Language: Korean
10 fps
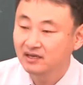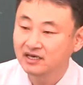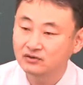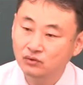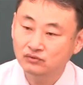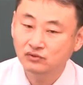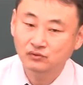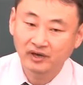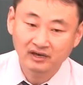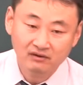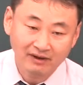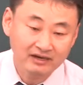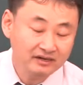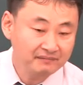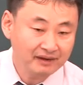이 공동구의
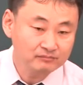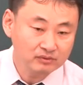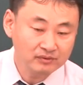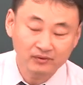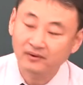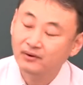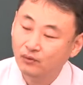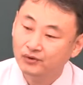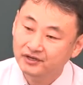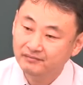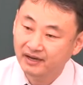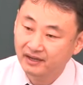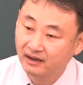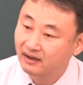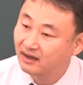관리 방법으로
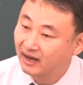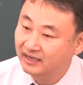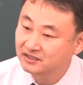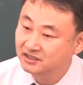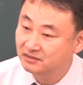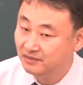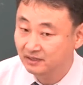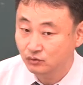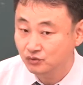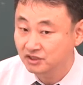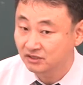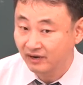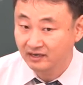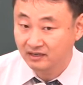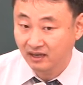5년마다 안전 및 유지
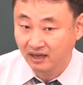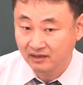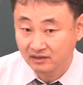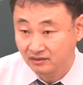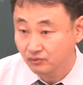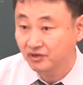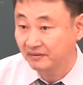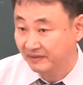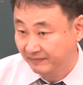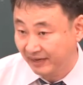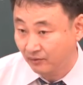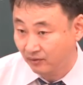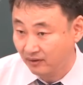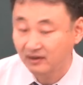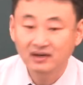관리 계획을 수립하고
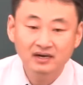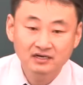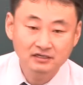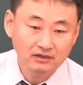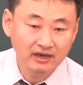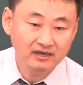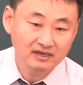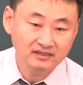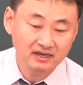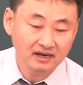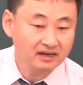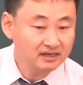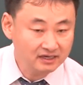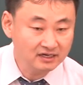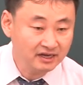그 계획에 따라
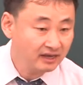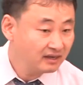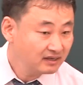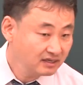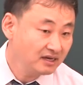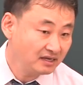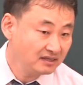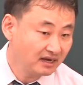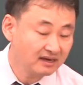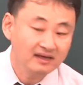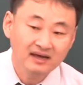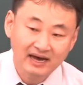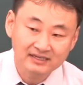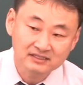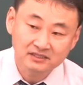1년에 1회 이상
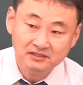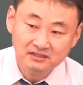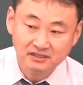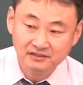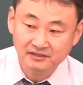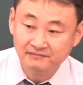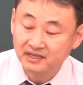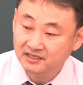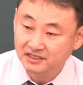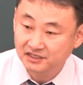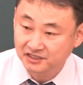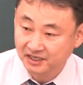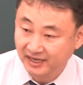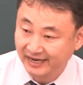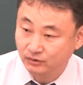안전 점검
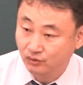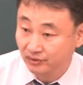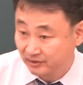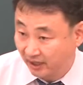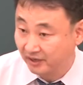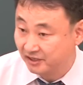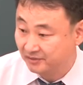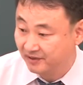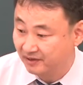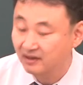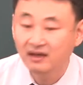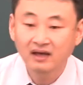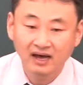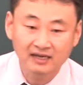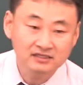실시하도록 되어 있으며
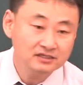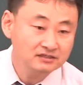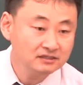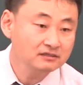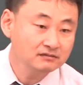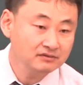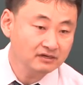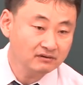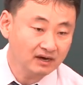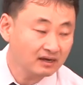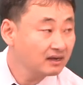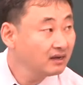안전 점검 결과